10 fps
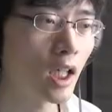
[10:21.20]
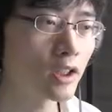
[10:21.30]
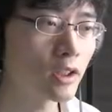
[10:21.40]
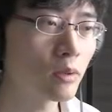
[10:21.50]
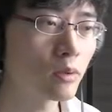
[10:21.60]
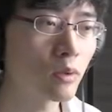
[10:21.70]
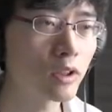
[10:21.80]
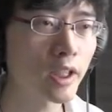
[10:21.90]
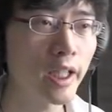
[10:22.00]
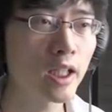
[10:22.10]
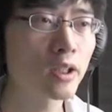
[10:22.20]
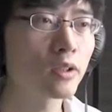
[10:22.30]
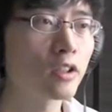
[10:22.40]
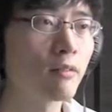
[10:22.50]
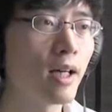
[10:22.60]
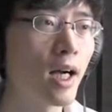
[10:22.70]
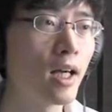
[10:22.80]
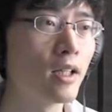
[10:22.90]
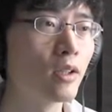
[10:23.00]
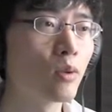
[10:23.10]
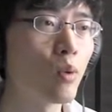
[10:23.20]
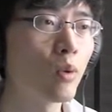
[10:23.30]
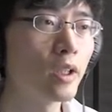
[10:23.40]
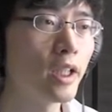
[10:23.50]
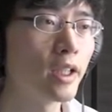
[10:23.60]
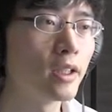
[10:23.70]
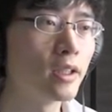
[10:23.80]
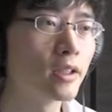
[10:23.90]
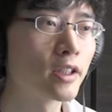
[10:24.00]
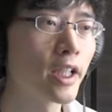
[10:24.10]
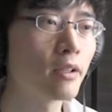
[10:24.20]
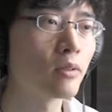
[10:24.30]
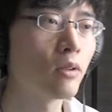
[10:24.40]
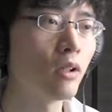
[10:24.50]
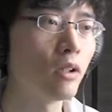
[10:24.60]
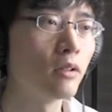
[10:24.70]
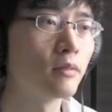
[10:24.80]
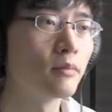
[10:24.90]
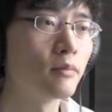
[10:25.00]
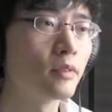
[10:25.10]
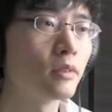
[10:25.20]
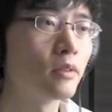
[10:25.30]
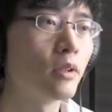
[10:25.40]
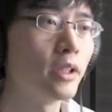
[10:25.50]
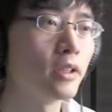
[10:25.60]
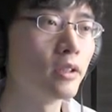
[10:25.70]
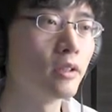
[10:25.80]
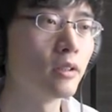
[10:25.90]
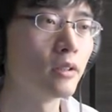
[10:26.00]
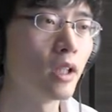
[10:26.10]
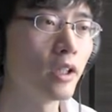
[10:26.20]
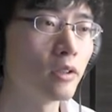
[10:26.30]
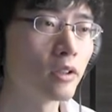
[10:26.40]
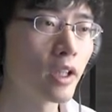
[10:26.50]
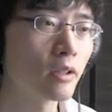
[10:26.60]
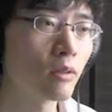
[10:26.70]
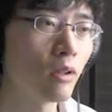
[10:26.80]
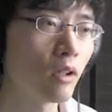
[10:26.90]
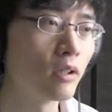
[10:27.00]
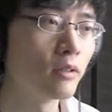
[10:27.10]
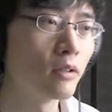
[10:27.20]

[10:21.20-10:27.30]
はしごの使い方としては、ここにつけると、はい、はい、つけると